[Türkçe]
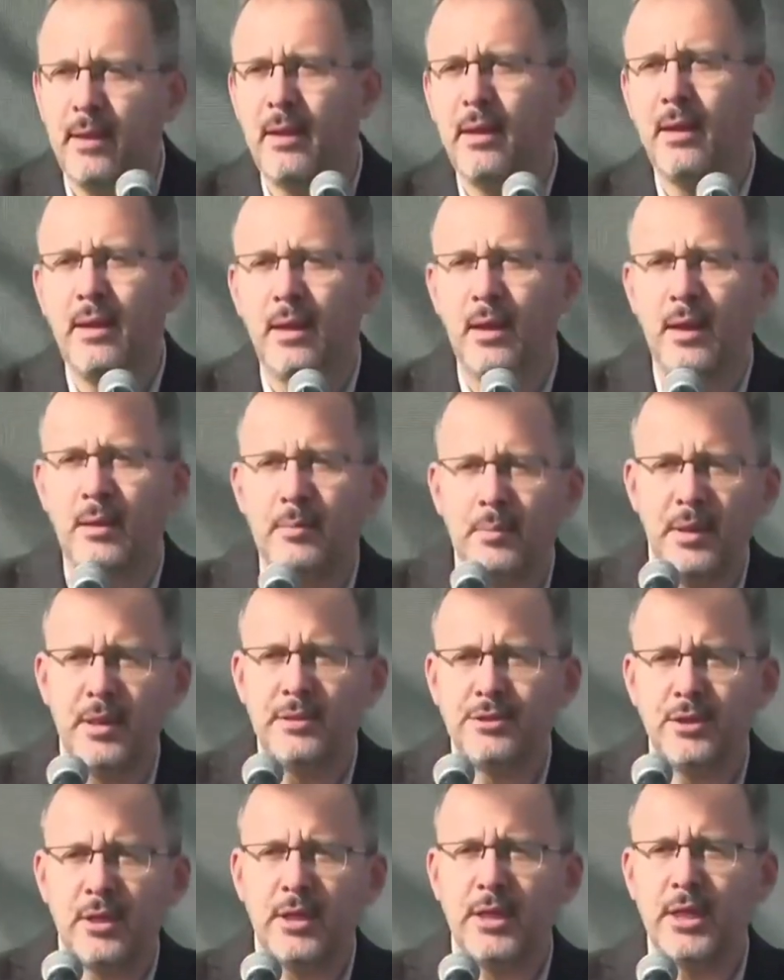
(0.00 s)
Milliyetçi
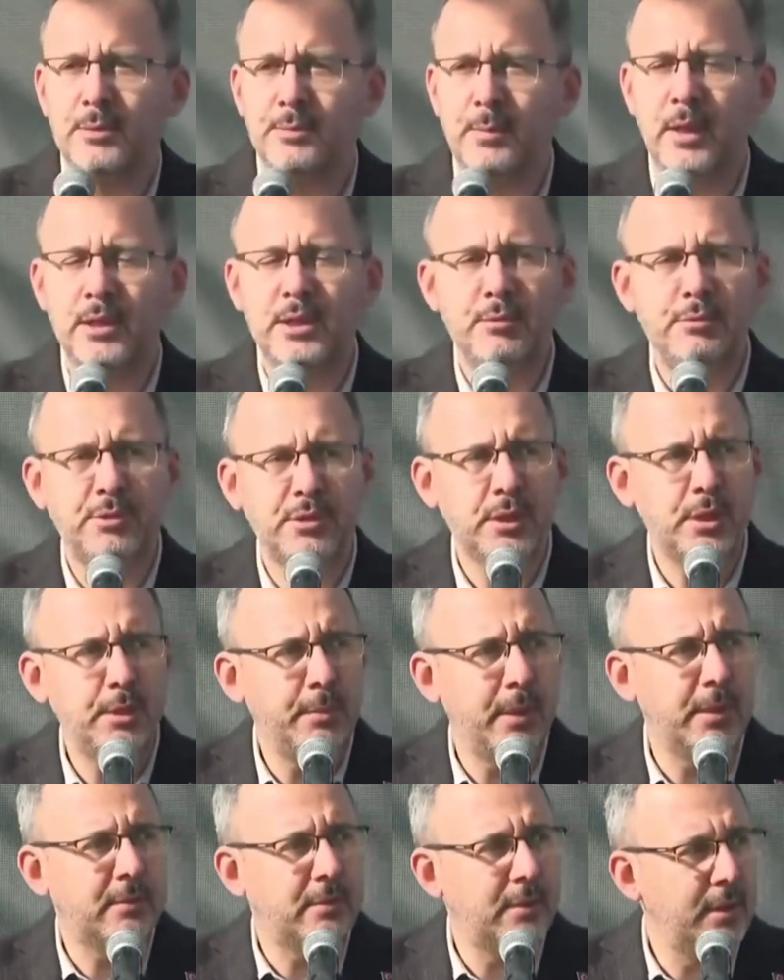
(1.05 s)
Hareket Partimizin
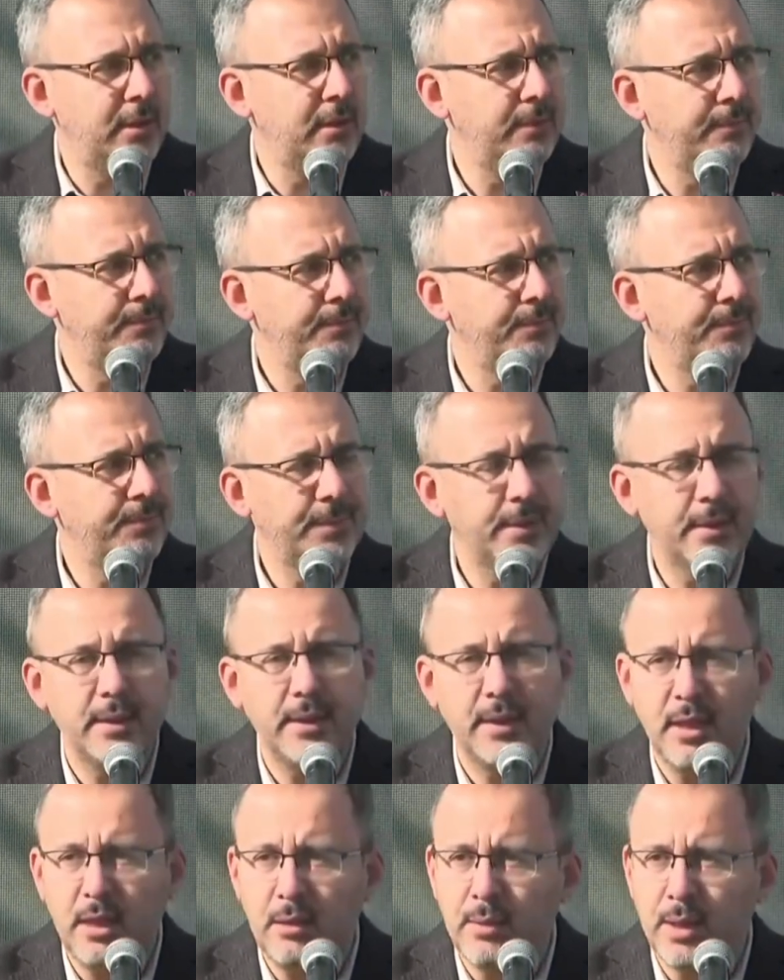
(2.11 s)
kıymetli il
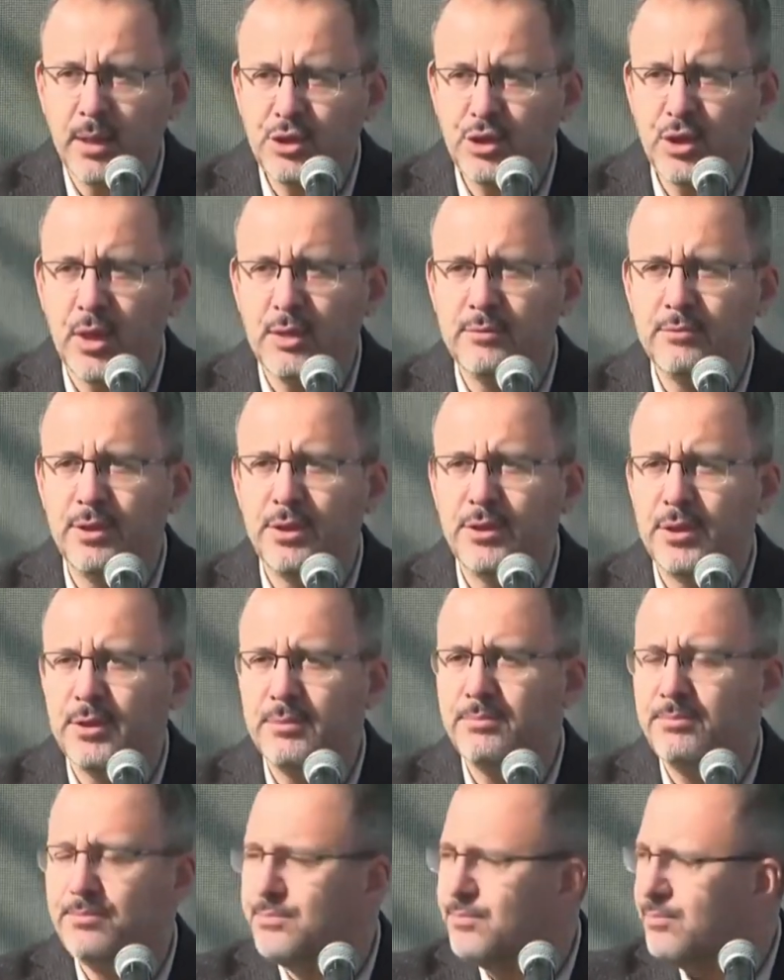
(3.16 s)
başkanları,
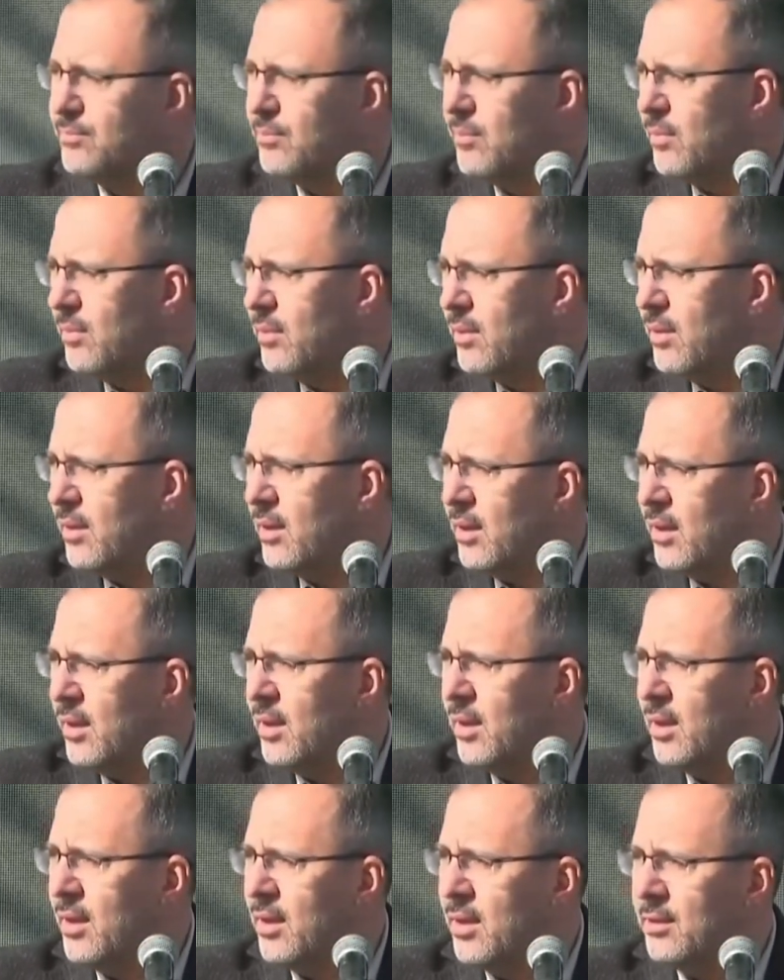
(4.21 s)

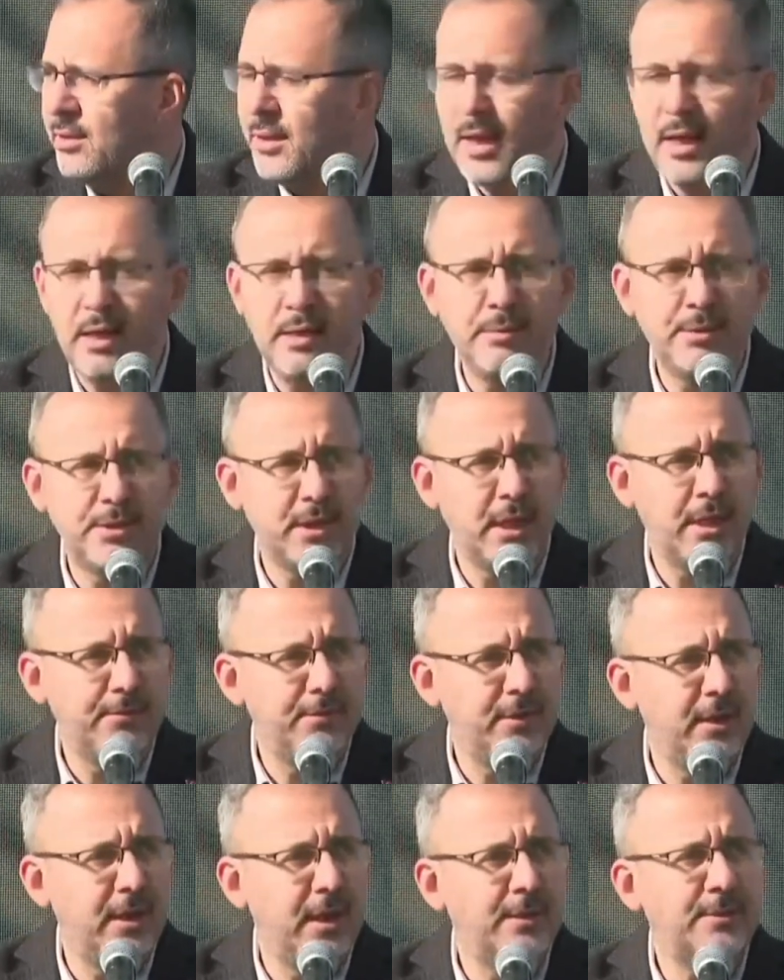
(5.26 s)
değerli
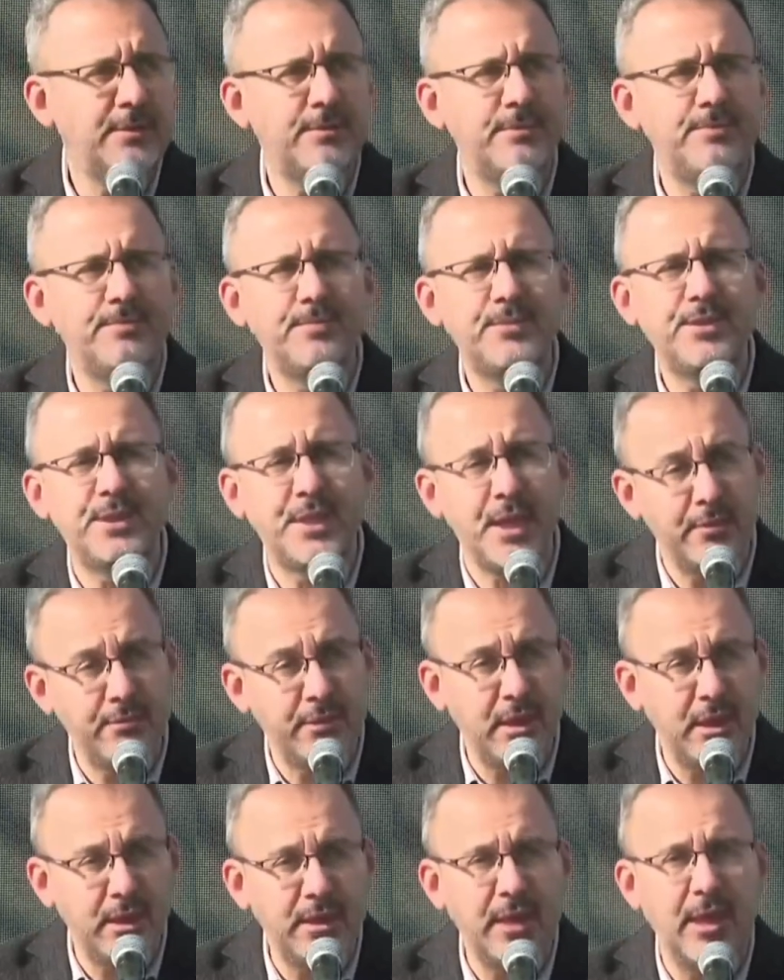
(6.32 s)
misafirler, sevgili
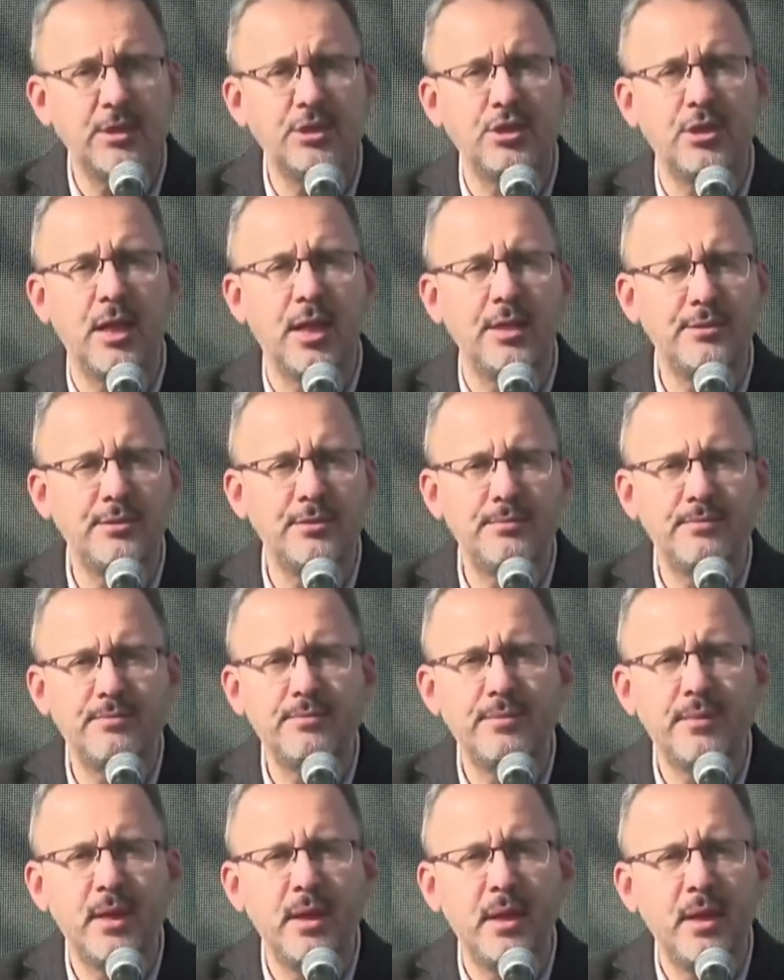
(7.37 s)
gençler,
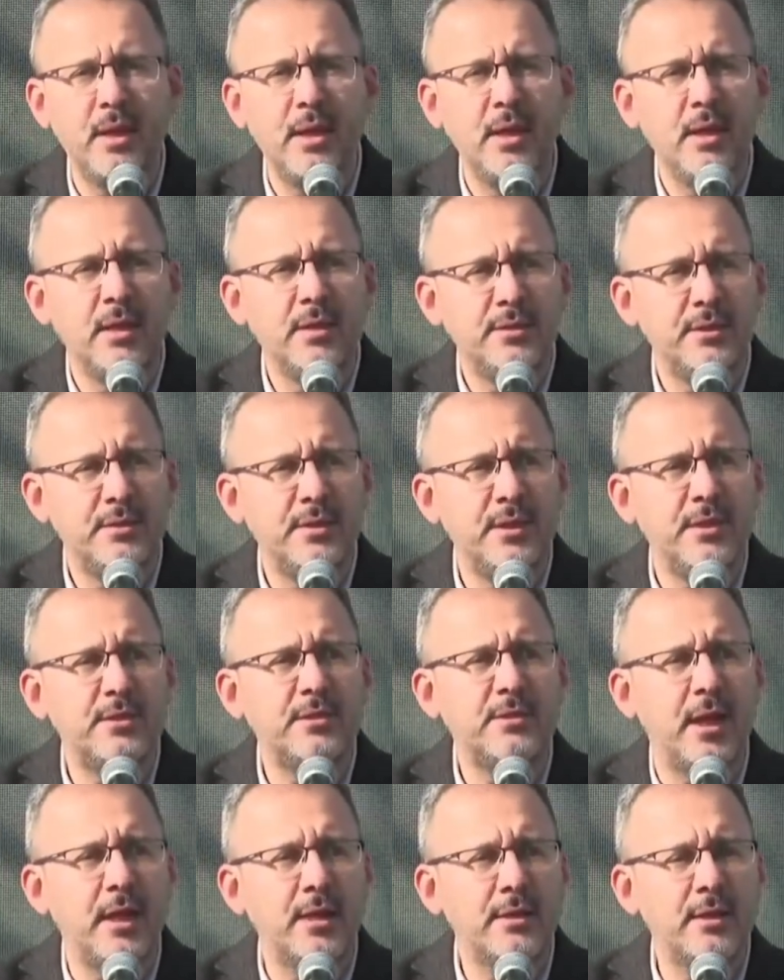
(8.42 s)
sizleri
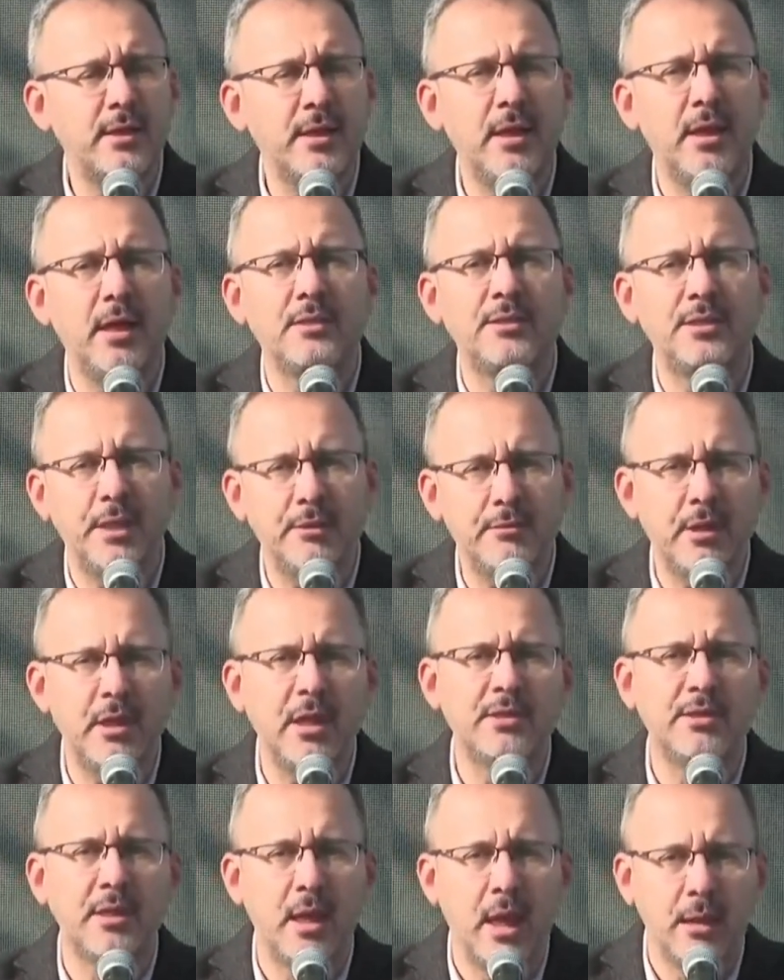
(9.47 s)
saygıyla, sevgiyle
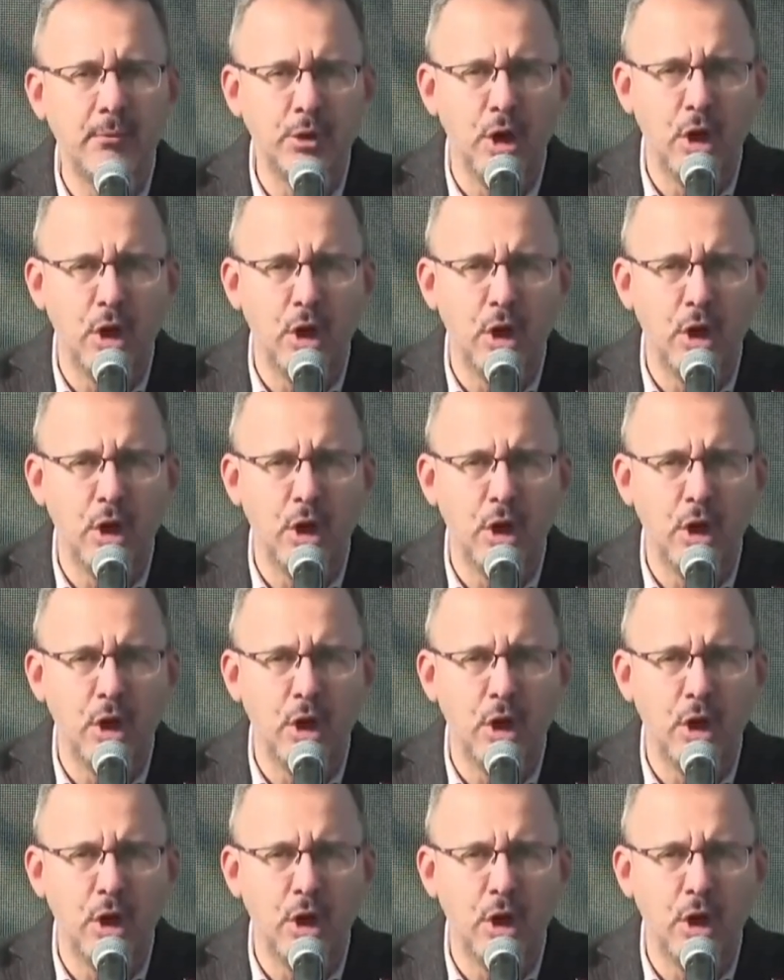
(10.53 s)
selamlıyorum.